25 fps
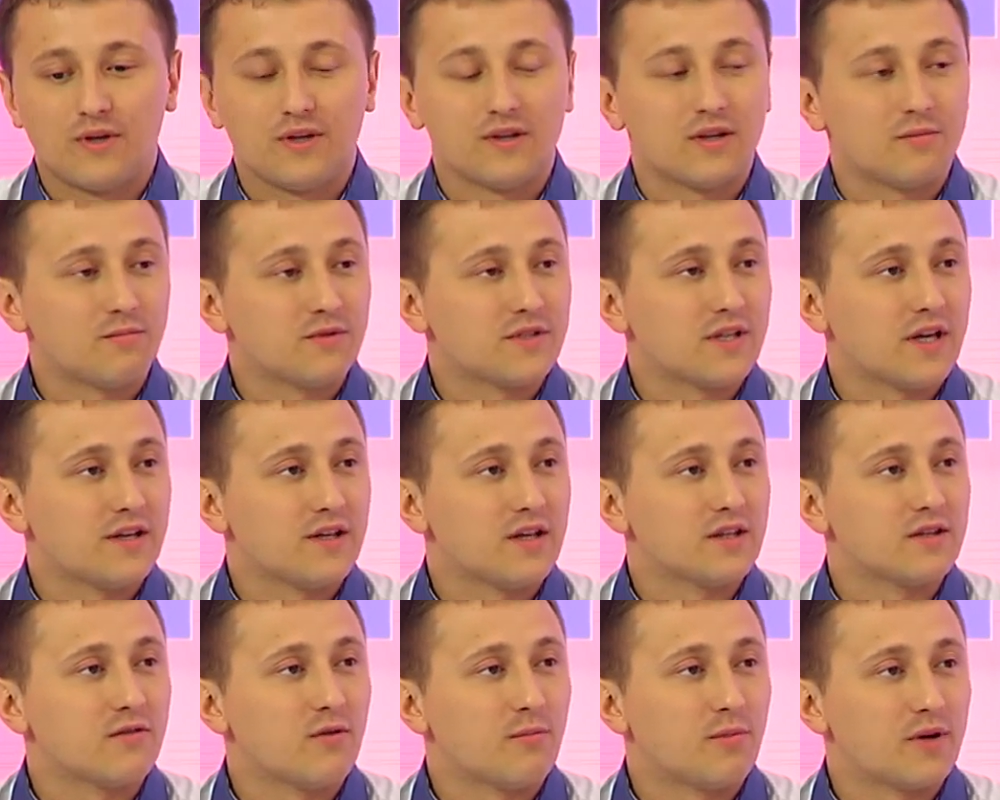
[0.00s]
при
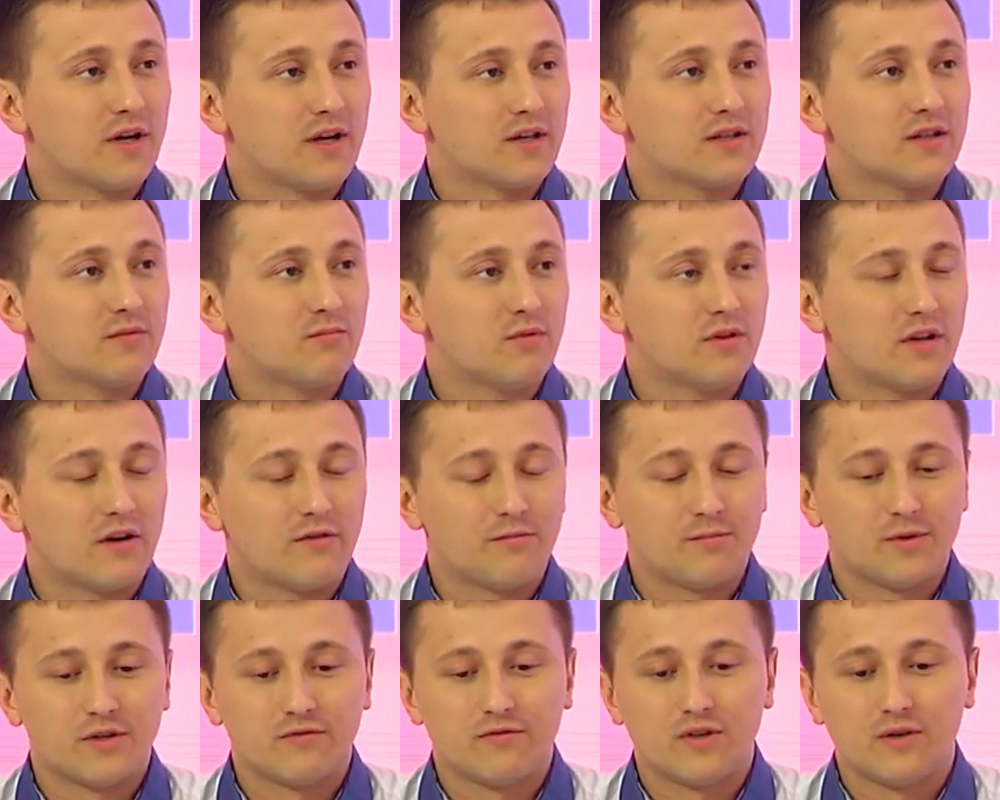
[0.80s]
написании этого проекта
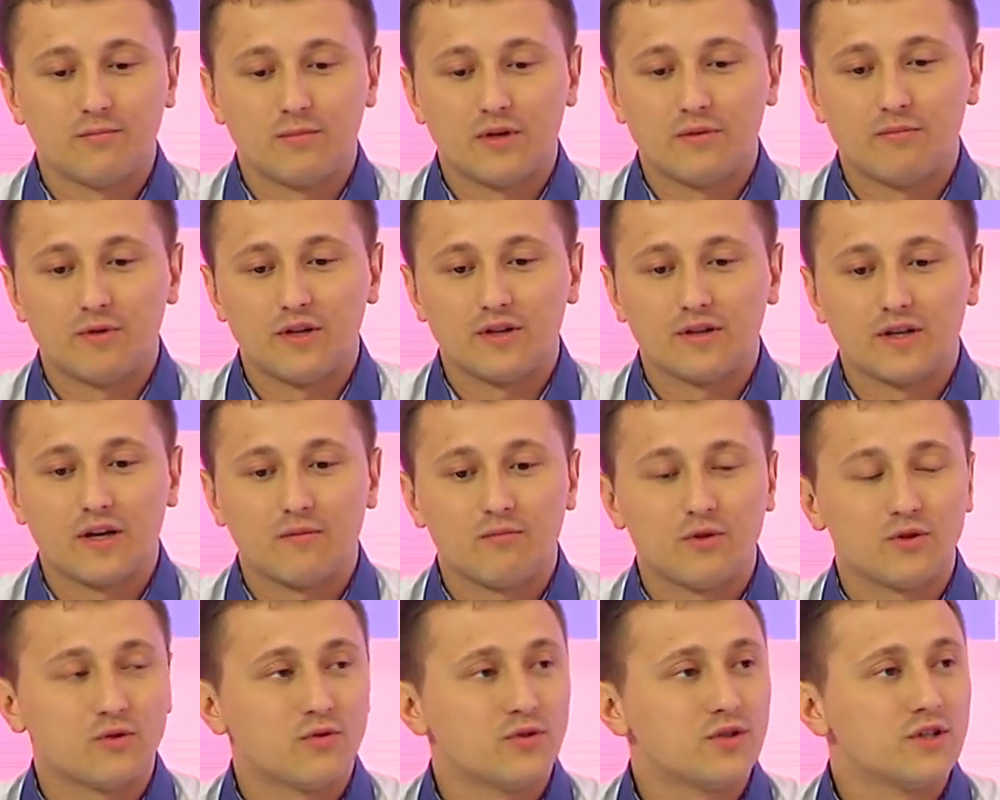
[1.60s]
была впервые
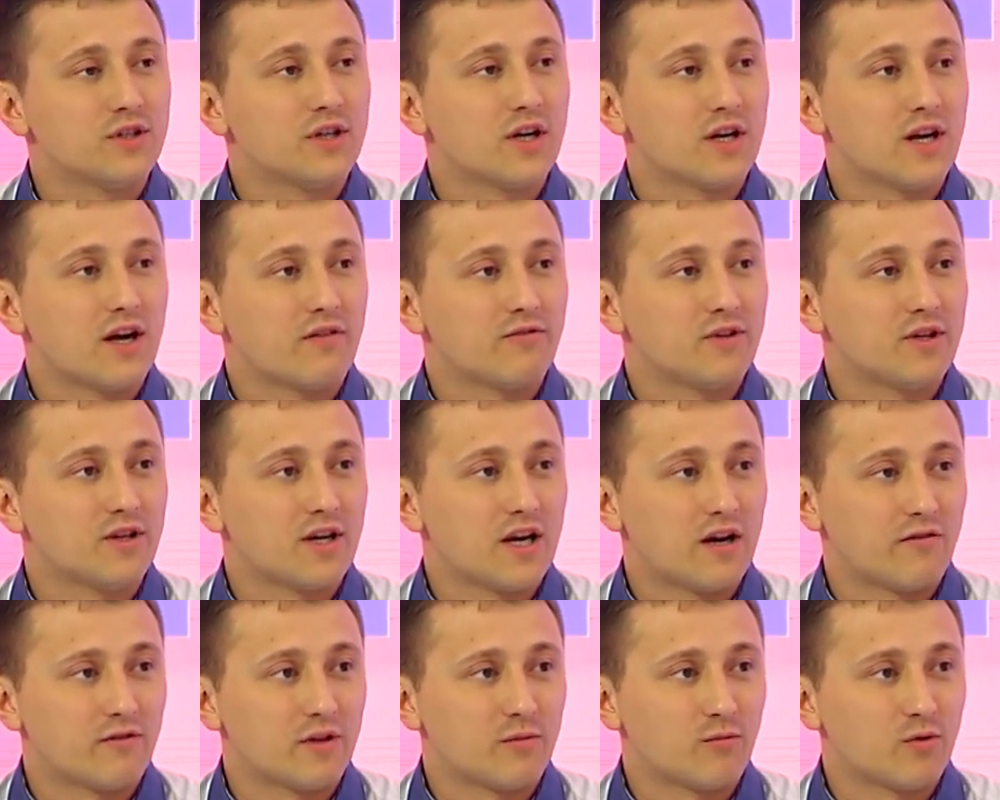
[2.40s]
применена методика «равный
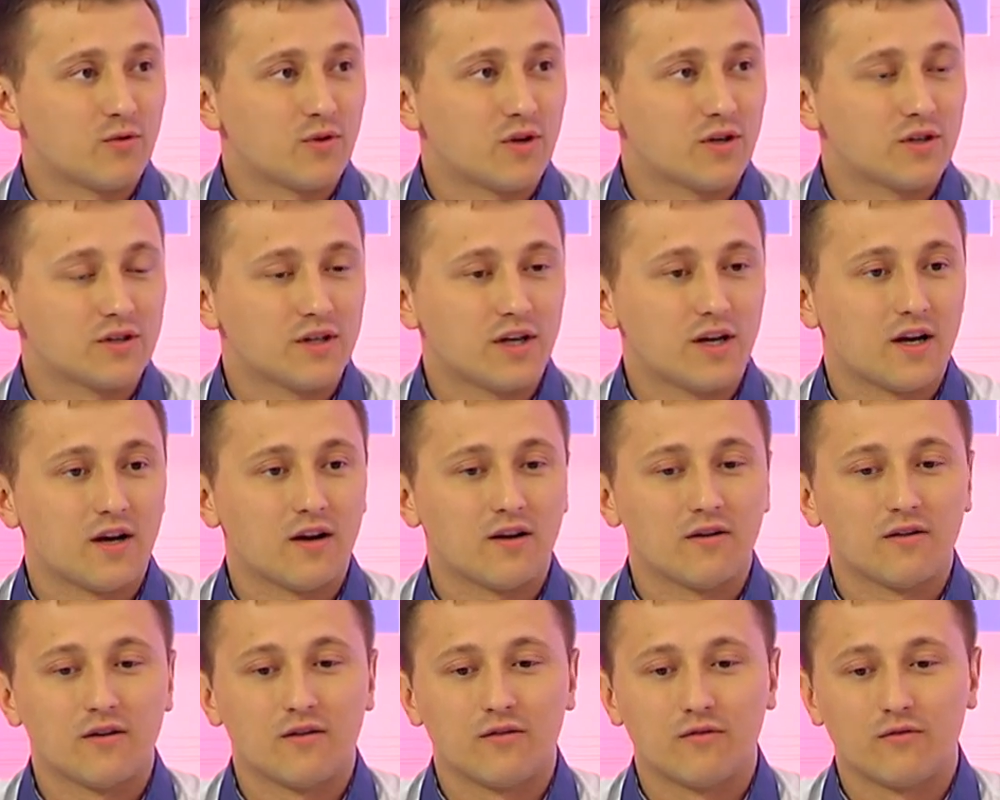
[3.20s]
равному»,
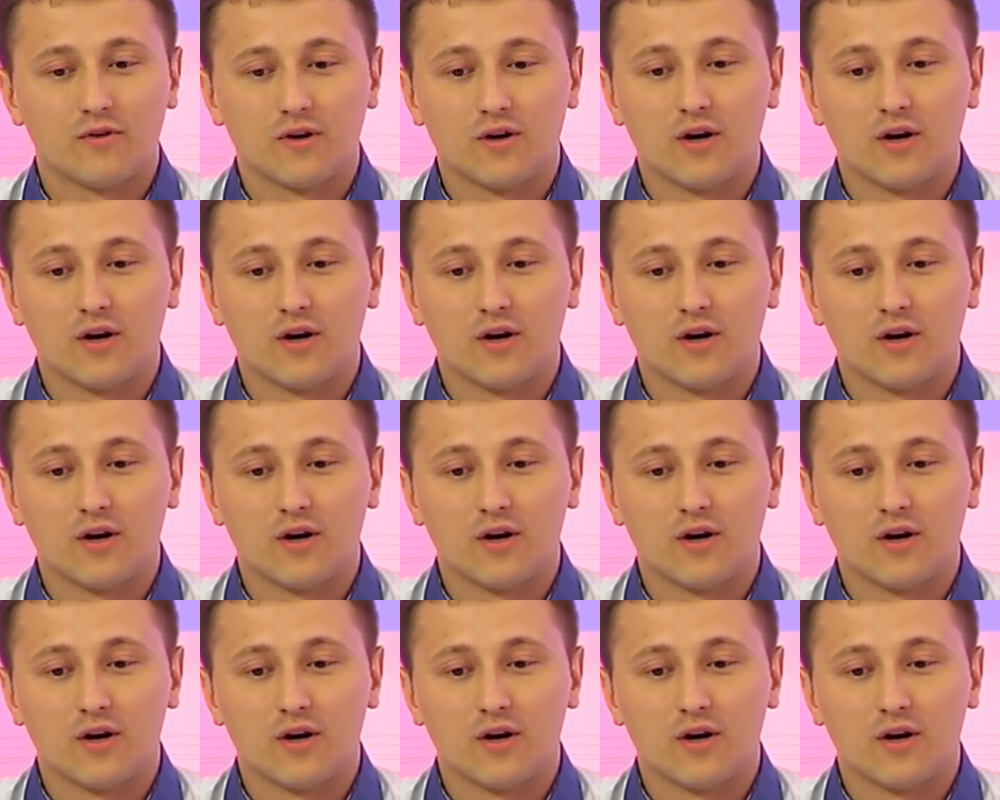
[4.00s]
когда угу.